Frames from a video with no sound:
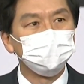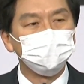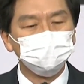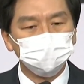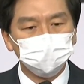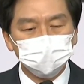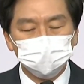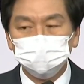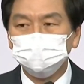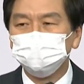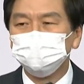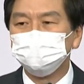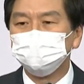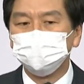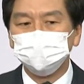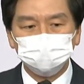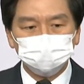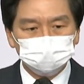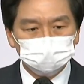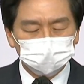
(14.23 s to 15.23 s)
유의동
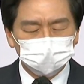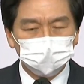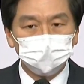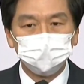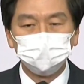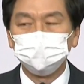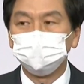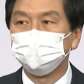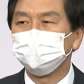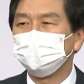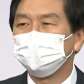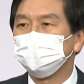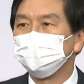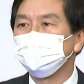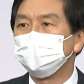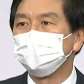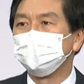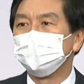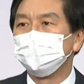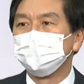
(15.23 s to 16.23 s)
후보님, 또
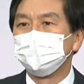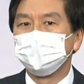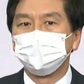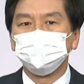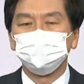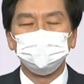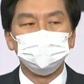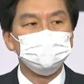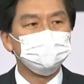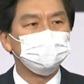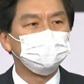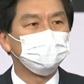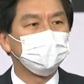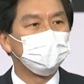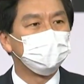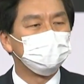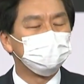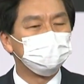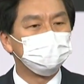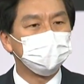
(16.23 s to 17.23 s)
그리고
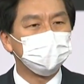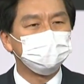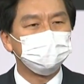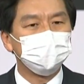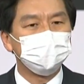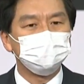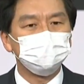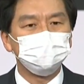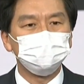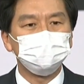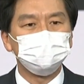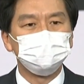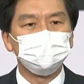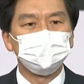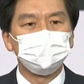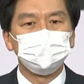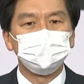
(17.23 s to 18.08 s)
권성동 후보님께도